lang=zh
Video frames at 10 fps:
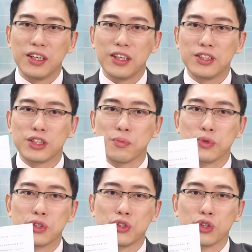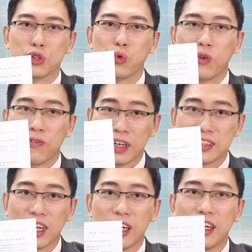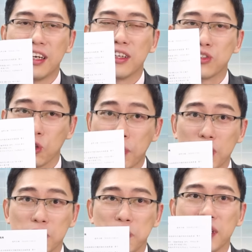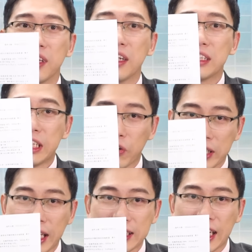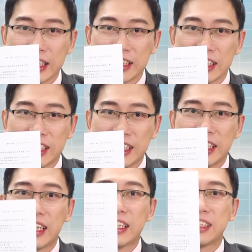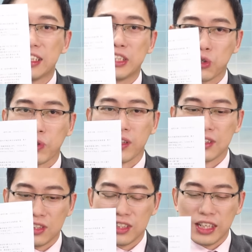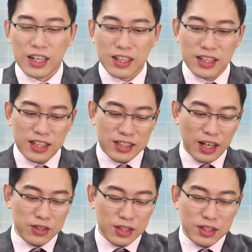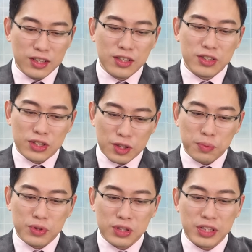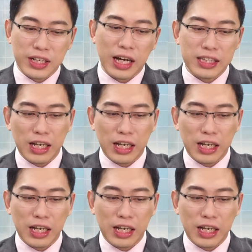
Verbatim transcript: 是不是就是我放在周报里边要给大家的这些重要的事项？然后呢，是不是也看